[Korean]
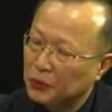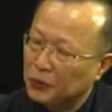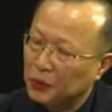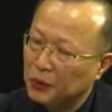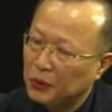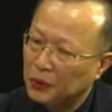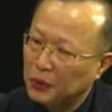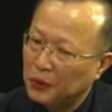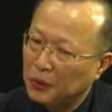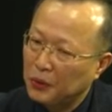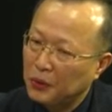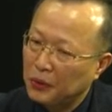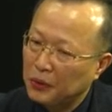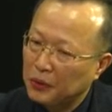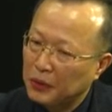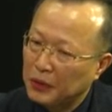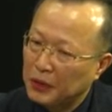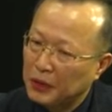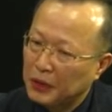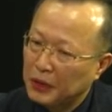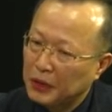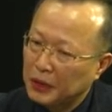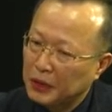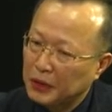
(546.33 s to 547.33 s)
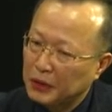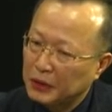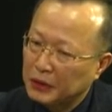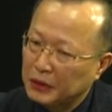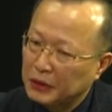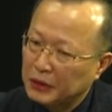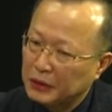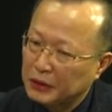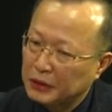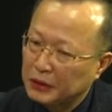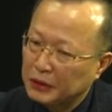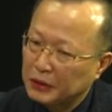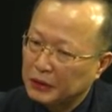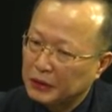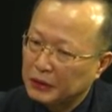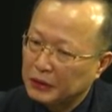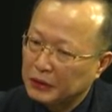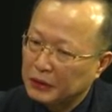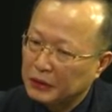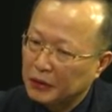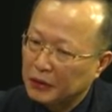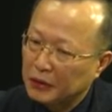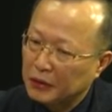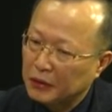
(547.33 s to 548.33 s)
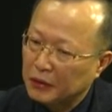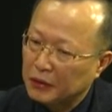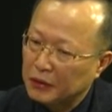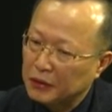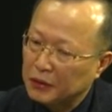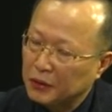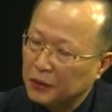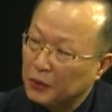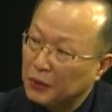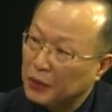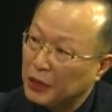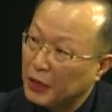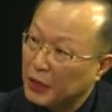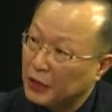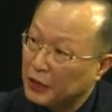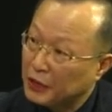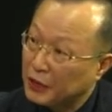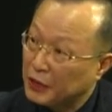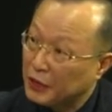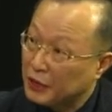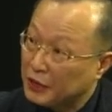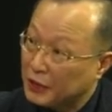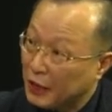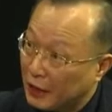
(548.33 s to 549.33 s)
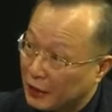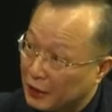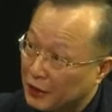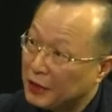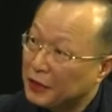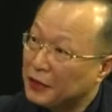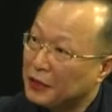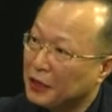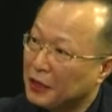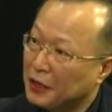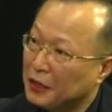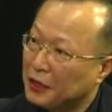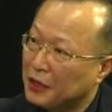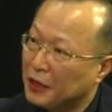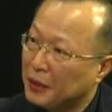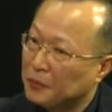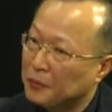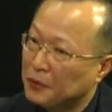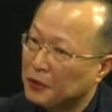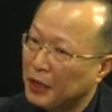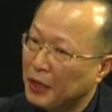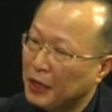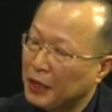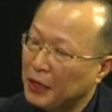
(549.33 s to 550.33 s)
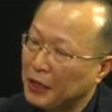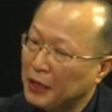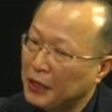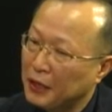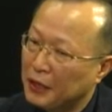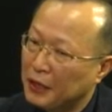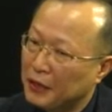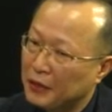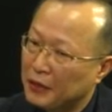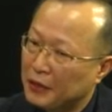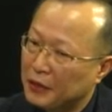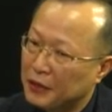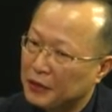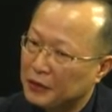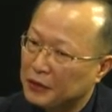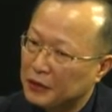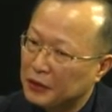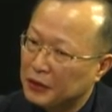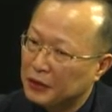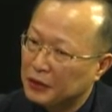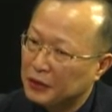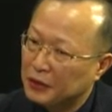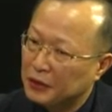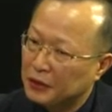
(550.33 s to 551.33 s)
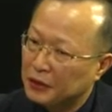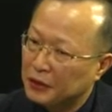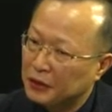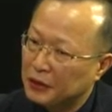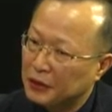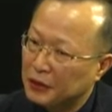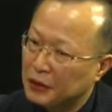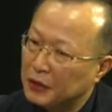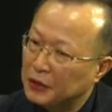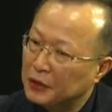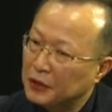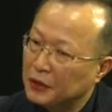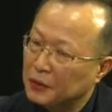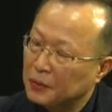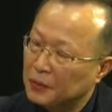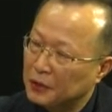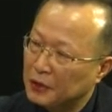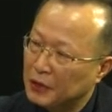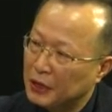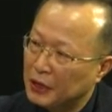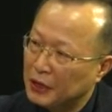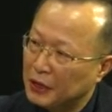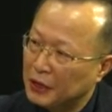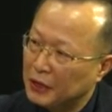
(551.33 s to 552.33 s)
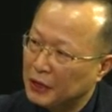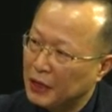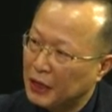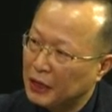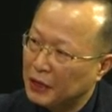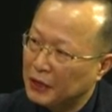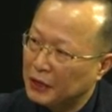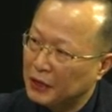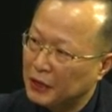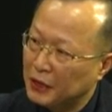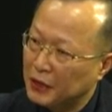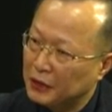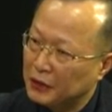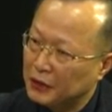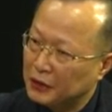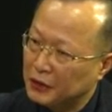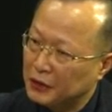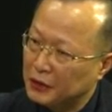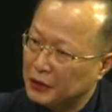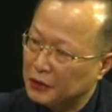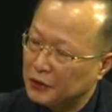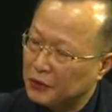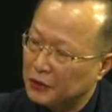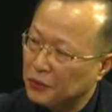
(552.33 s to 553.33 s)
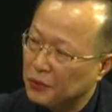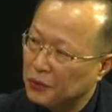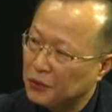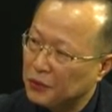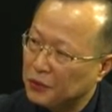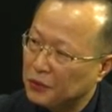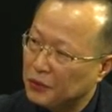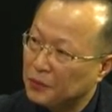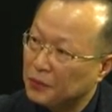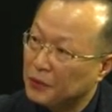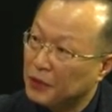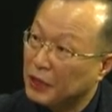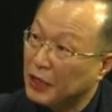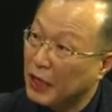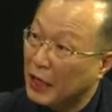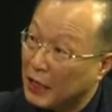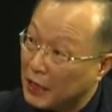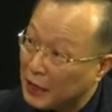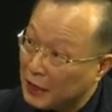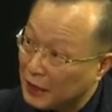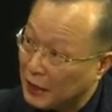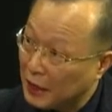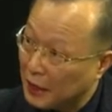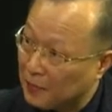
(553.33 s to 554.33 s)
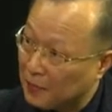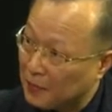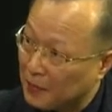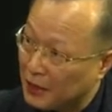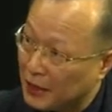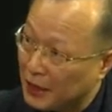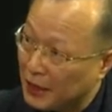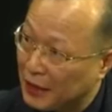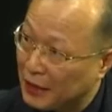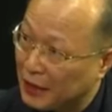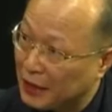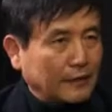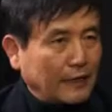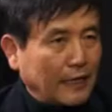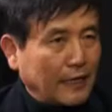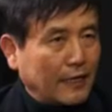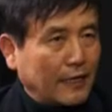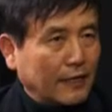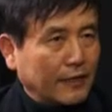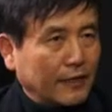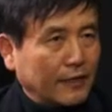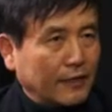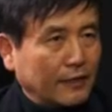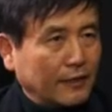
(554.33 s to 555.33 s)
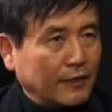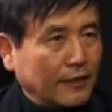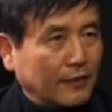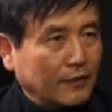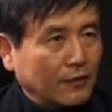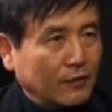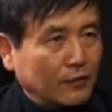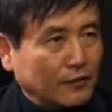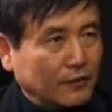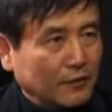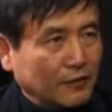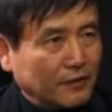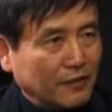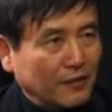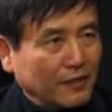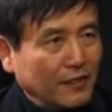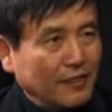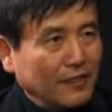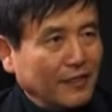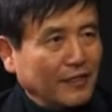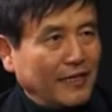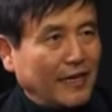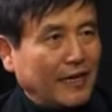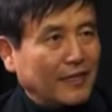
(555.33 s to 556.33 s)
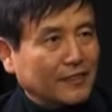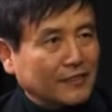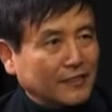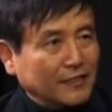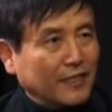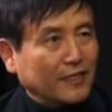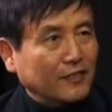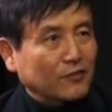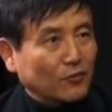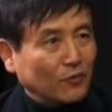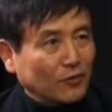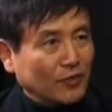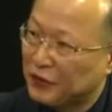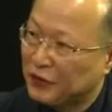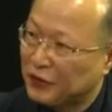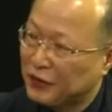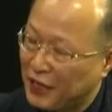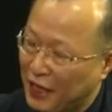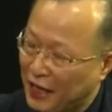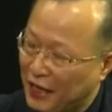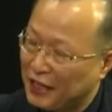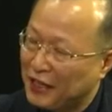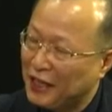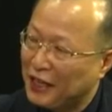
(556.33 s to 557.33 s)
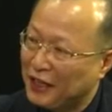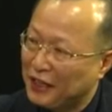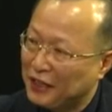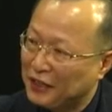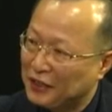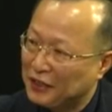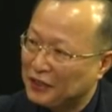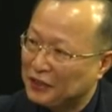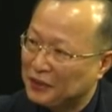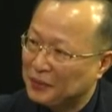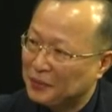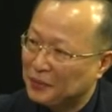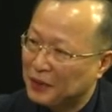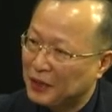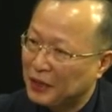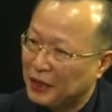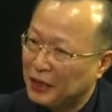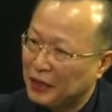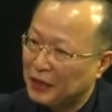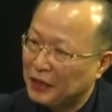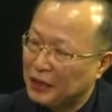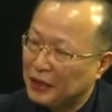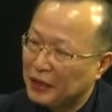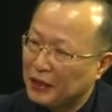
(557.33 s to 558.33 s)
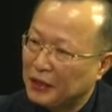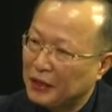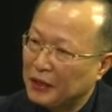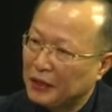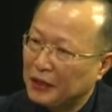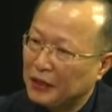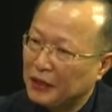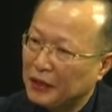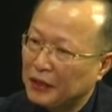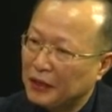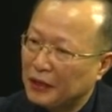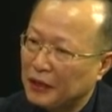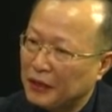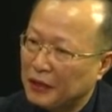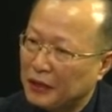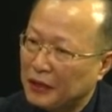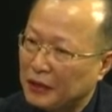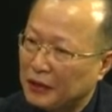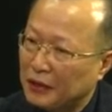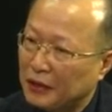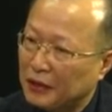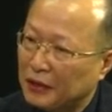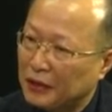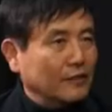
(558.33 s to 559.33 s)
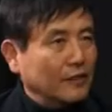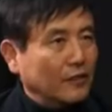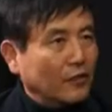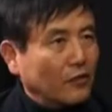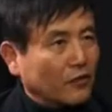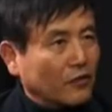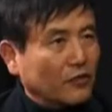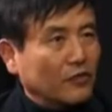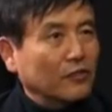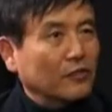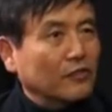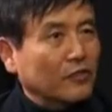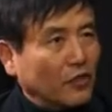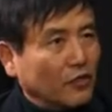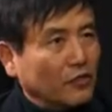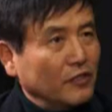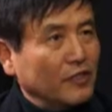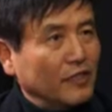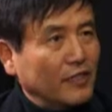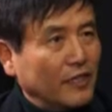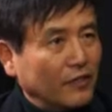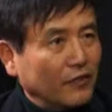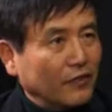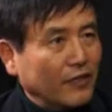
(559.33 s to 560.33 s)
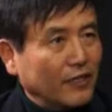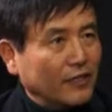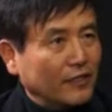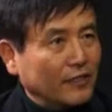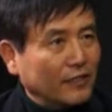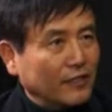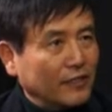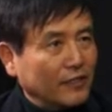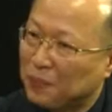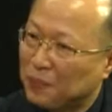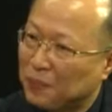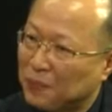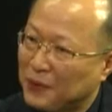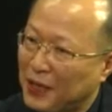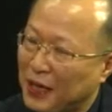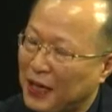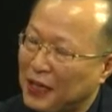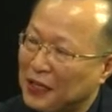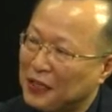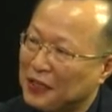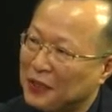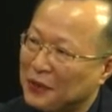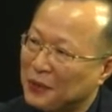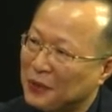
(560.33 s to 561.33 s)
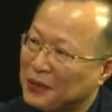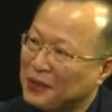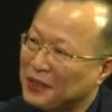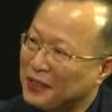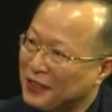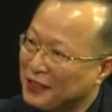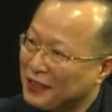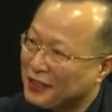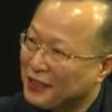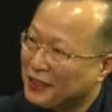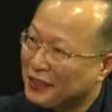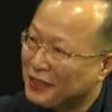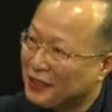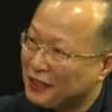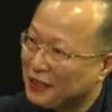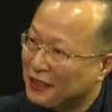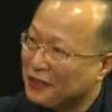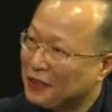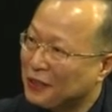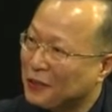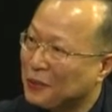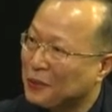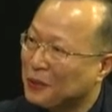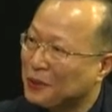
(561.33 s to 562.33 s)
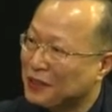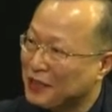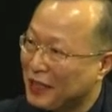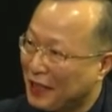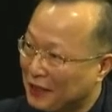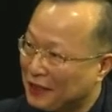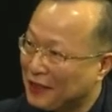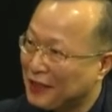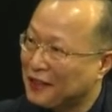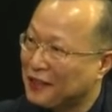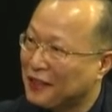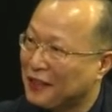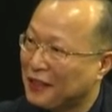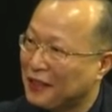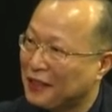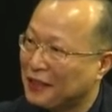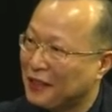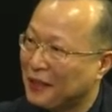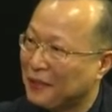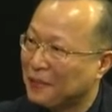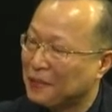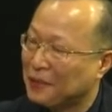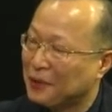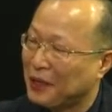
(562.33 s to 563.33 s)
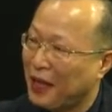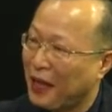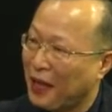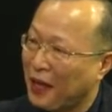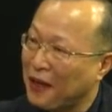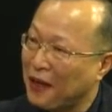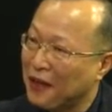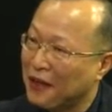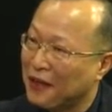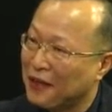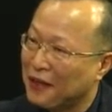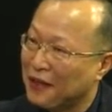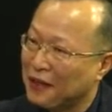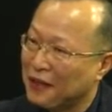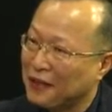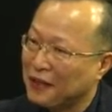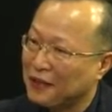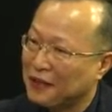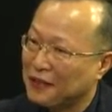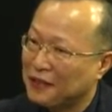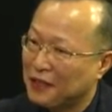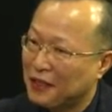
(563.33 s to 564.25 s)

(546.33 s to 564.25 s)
또그 어, 치료를 아이들이 잘 견디기 때문에 네. 그래서 어른들보다는 아이들에서 치료를 좀 더 강하게 합니다. 강하게 한다는 건 약을 세게 좀. 네네 네. 그렇습니다. 어, 근데 그걸 견디나요 아이들이? 음, 근데 아이들이 훨씬 더 어른들보다 잘 견디기 잘 때문에 아, 예.